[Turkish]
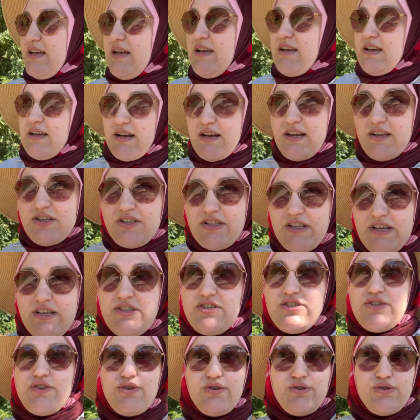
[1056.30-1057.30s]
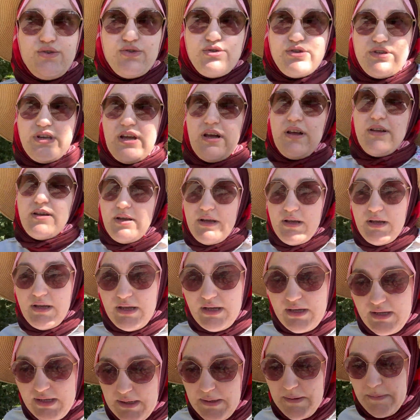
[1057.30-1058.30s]
karşılaştırıyoruz ya. Geçiyor
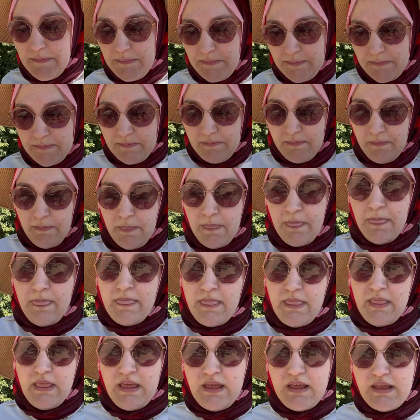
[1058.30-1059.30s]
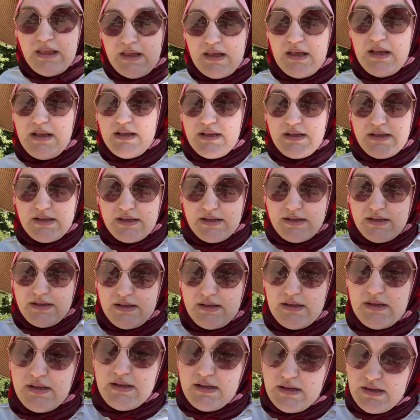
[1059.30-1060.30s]
ya işte kullandıkları gübreyle alakalı.
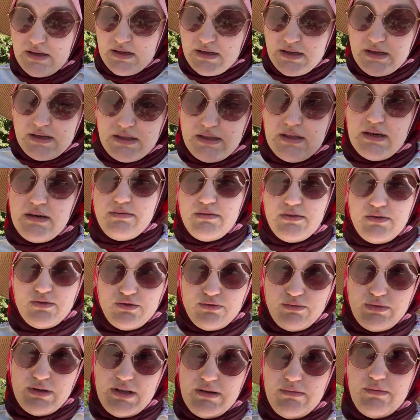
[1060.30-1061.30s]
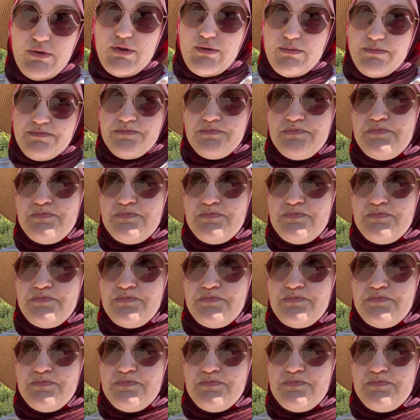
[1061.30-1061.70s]
Tabii onu bilemiyorum.